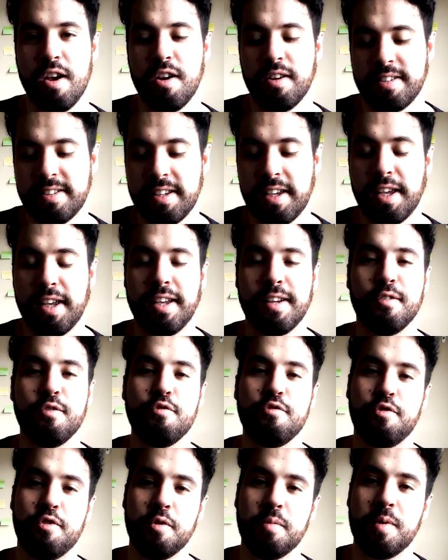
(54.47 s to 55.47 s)
Sim, um
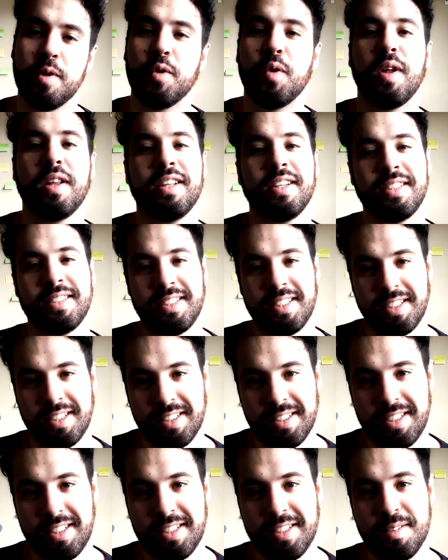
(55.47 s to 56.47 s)
filme do Adam
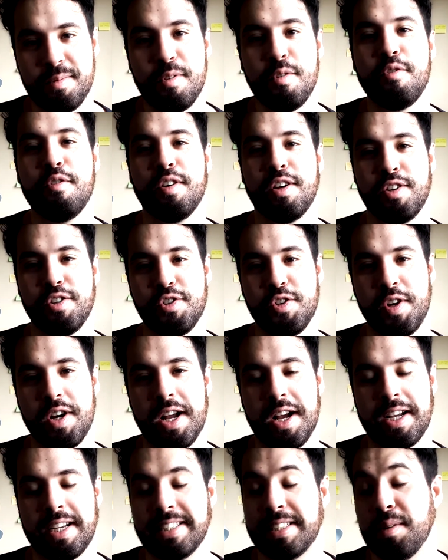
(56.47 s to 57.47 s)
Sandler me fez
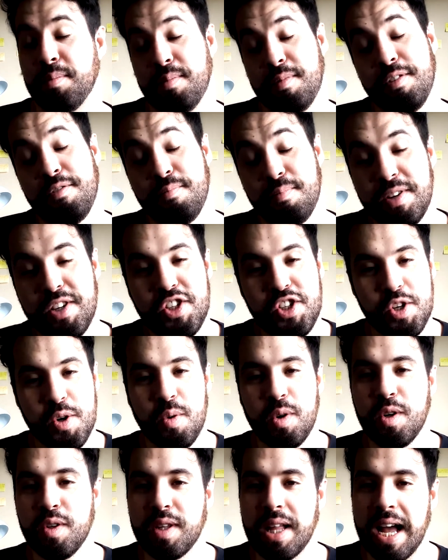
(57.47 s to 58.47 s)
chorar. Quer dizer, me, me encheu o
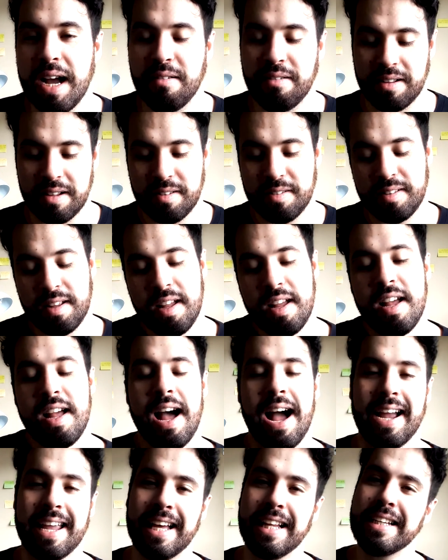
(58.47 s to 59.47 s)
olho d'água.
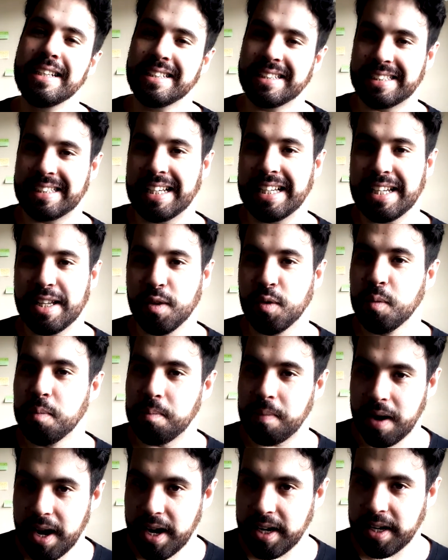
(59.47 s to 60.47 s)
Aquela cena do
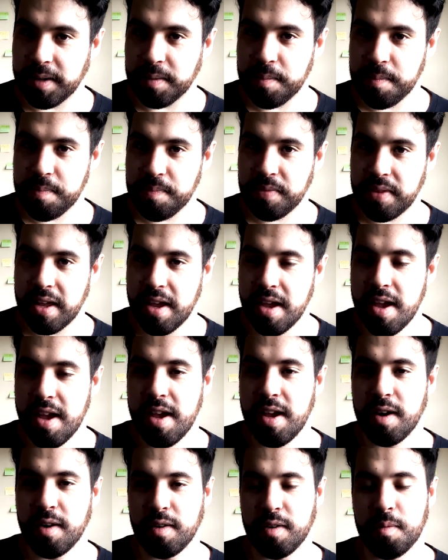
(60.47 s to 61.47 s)
pai
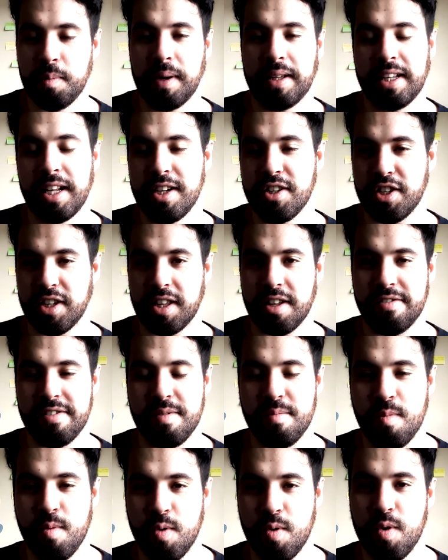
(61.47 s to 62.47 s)
o pai dele já estava
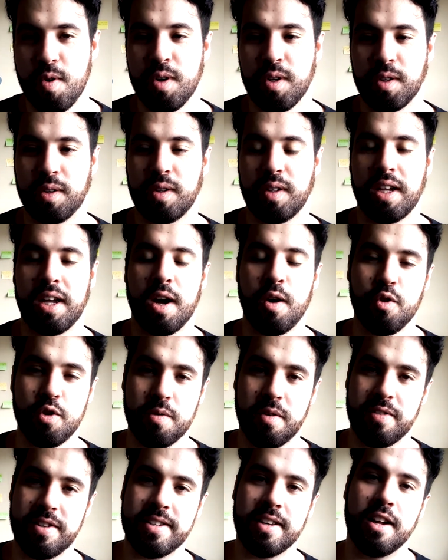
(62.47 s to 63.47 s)
morto e a
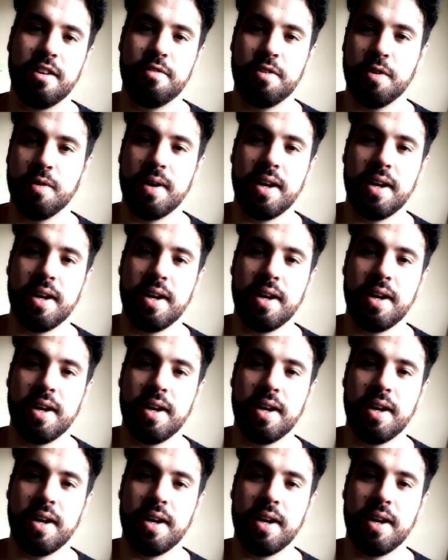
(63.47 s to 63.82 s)
última vez que ele viu